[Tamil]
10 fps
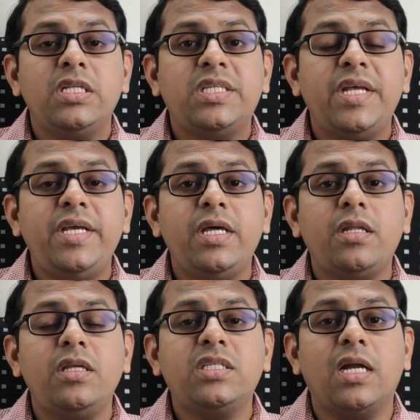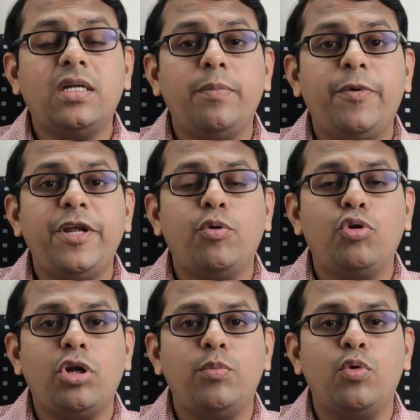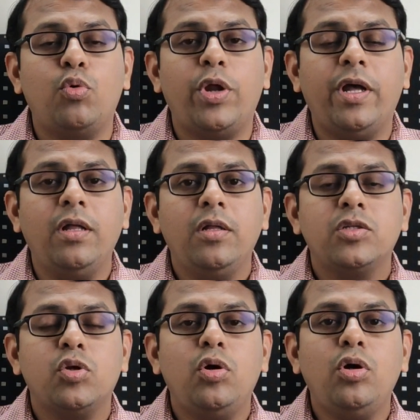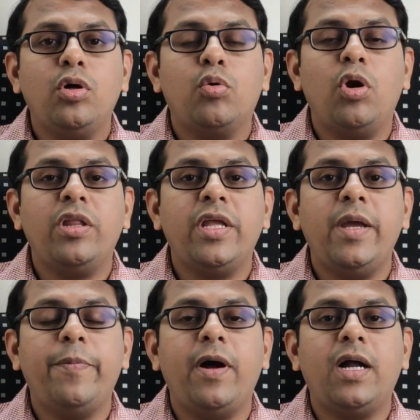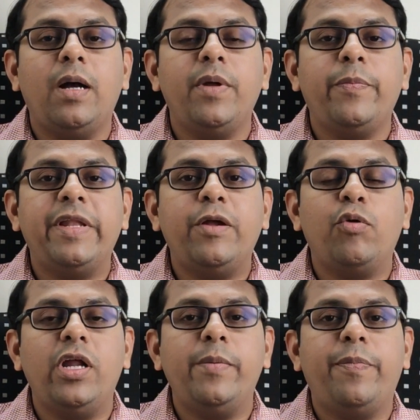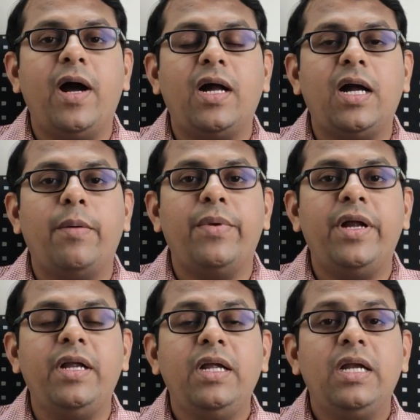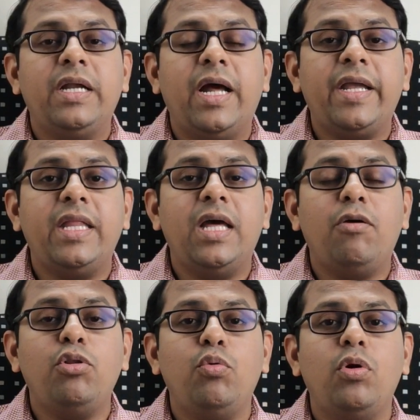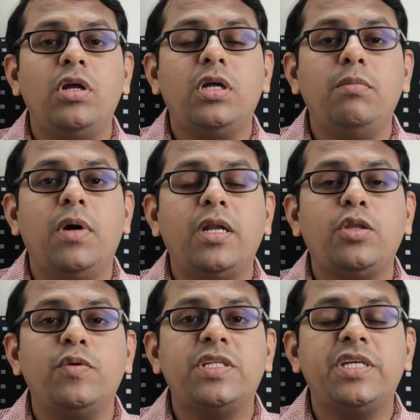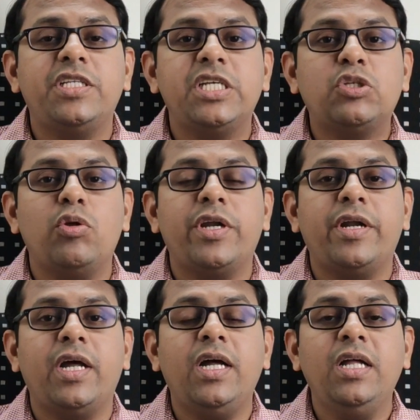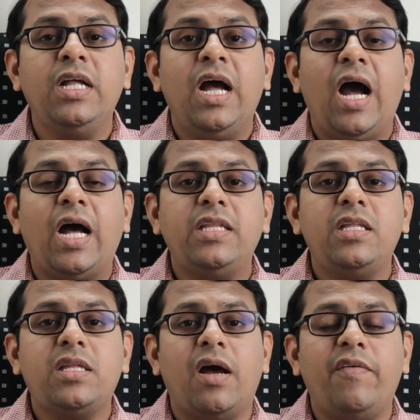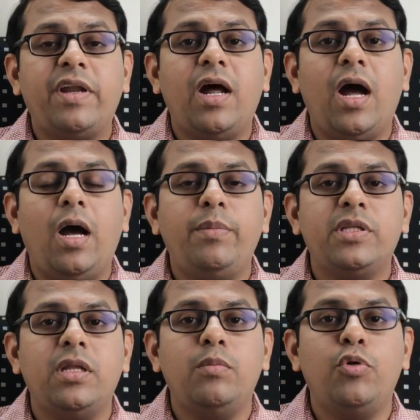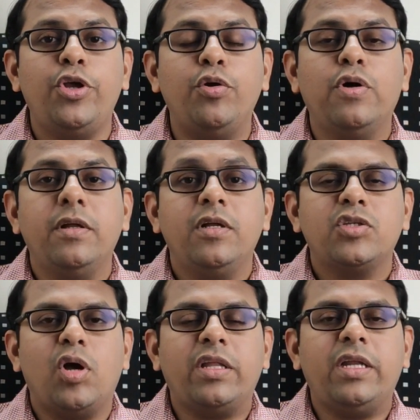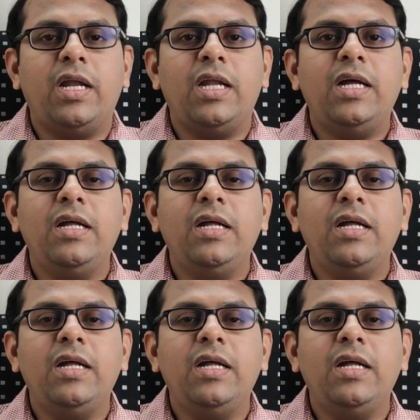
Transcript: செய்யறது சட்டப்படி குற்றமும் கூட சோ குழந்தையே பார்க்காம பெரியவங்களே பார்க்காம நான் ஏதாவது உங்களுக்கு மருத்துவ சிகிச்சை சொல்றேன்னா அது தவறா ஆபத்துல முடியும் சோ அதனால